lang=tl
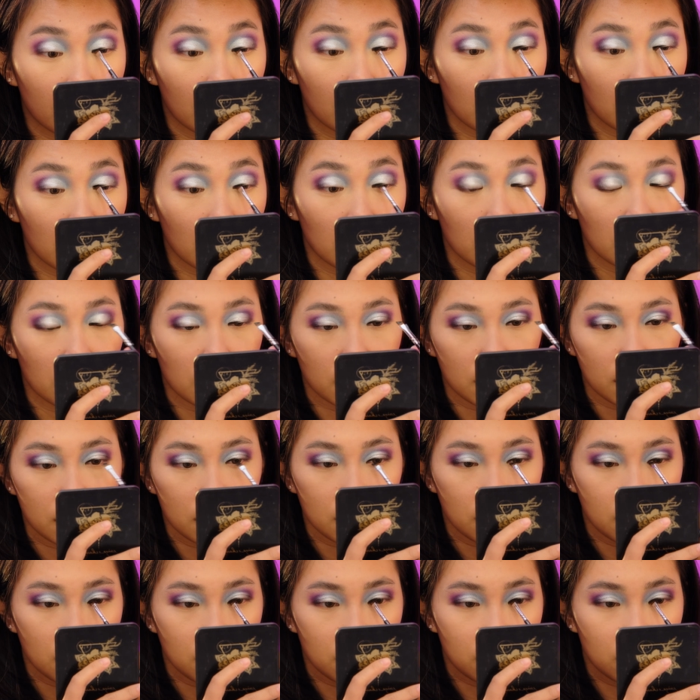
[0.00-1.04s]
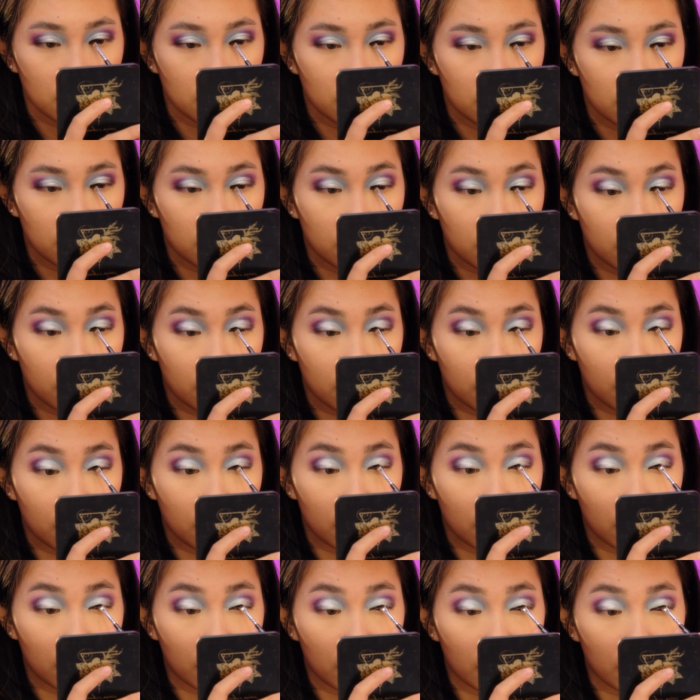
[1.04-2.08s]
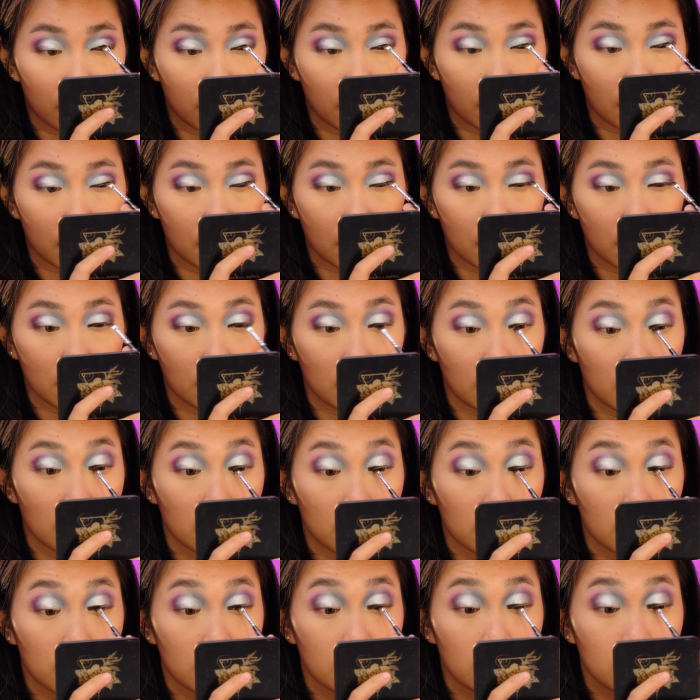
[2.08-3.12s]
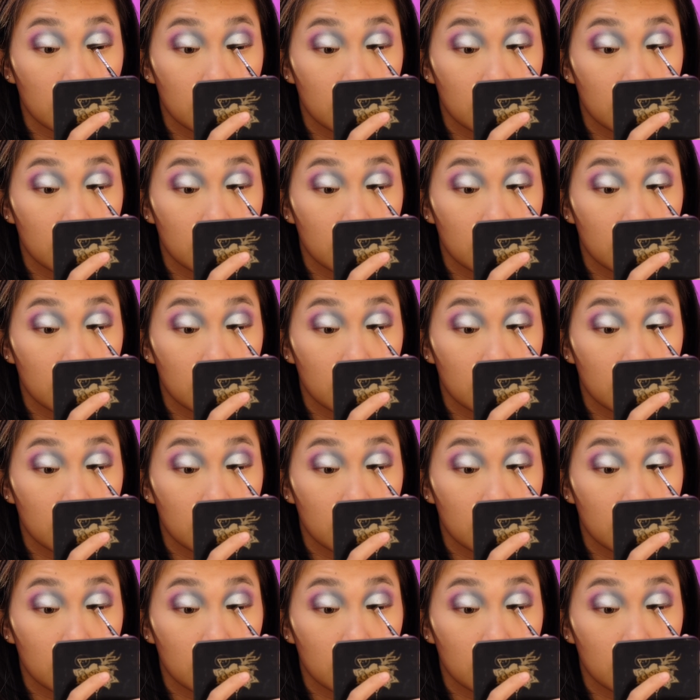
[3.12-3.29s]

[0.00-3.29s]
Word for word: to this using a carbon black winged eyeliner. And I